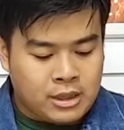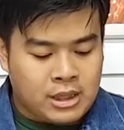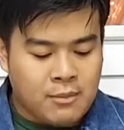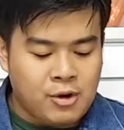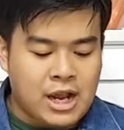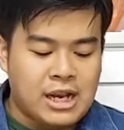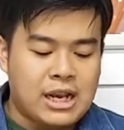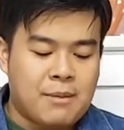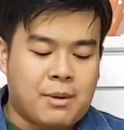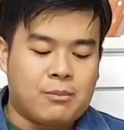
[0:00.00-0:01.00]
Namun ada
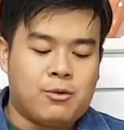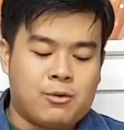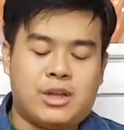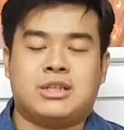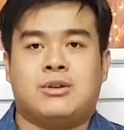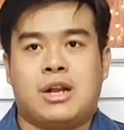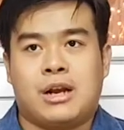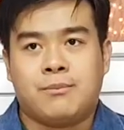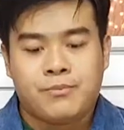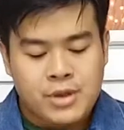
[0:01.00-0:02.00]
dampak buruknya
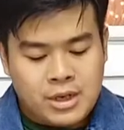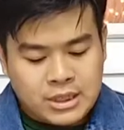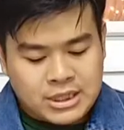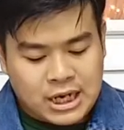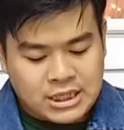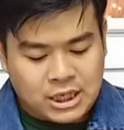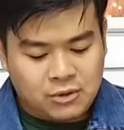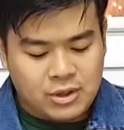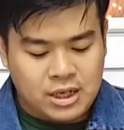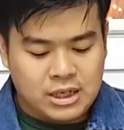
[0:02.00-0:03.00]
saudara. Salah
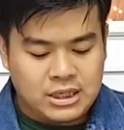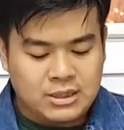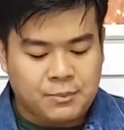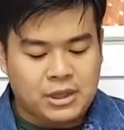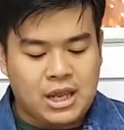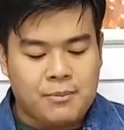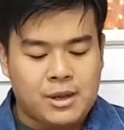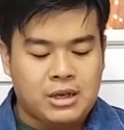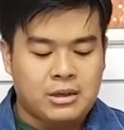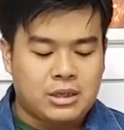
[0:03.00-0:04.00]
satunya adalah seperti apa
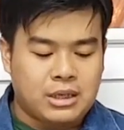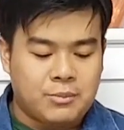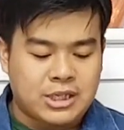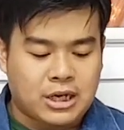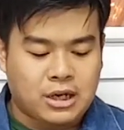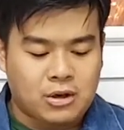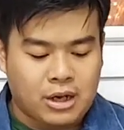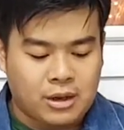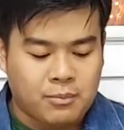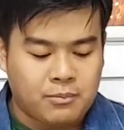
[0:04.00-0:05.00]
yang dibicarakan
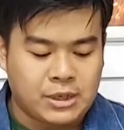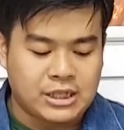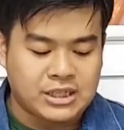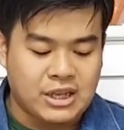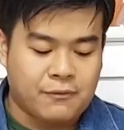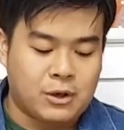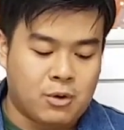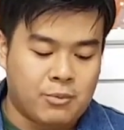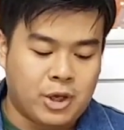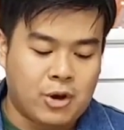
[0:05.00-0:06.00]
oleh pendeta Stefan
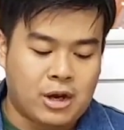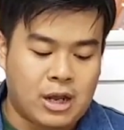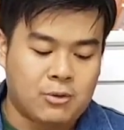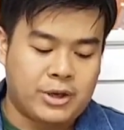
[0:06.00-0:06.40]
dua minggu yang lalu.